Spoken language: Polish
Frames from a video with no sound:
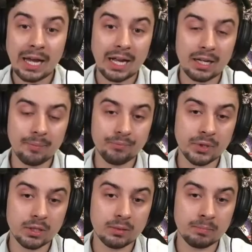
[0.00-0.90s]
ale
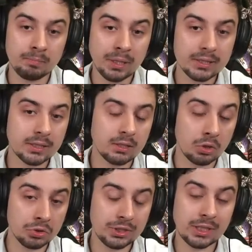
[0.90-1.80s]
e, bez
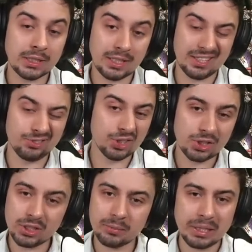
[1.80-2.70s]
gońca na F6
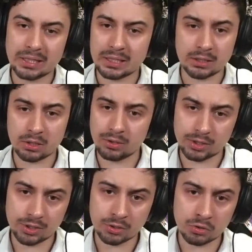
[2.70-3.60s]
nie ma jak
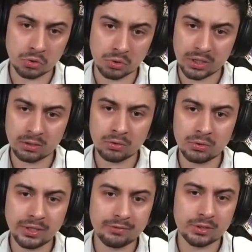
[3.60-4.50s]
atakować tego króla.
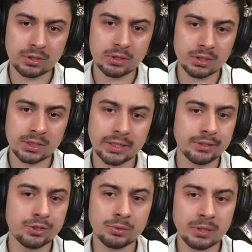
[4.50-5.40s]
Król nawet e,
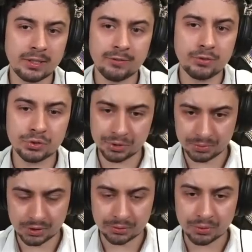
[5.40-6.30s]
stanie sobie na F8,
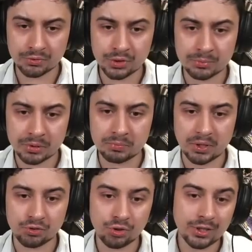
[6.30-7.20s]
jest całkowicie
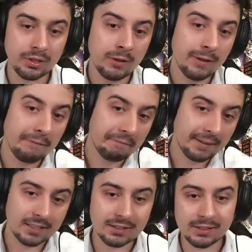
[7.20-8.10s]
bezpieczny.
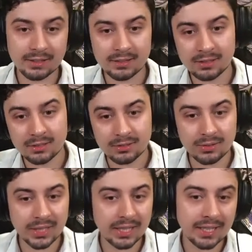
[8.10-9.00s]
A ten
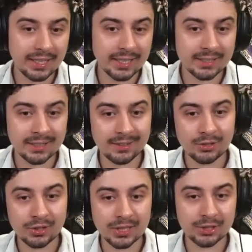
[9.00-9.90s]
król na E1
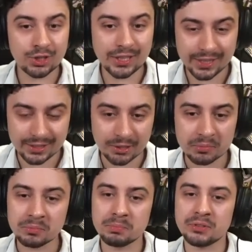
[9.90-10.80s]
to tak średnio
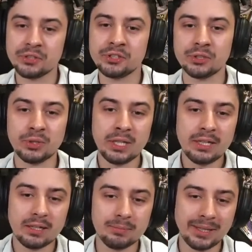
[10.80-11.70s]
bym powiedział.
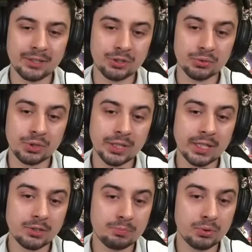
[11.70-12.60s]
Ma gdzie
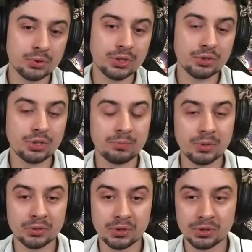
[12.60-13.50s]
uciekać, plus też te
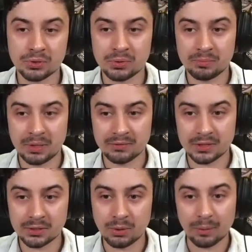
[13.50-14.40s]
pionki są
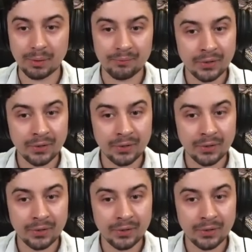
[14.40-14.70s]
naprawdę słabe.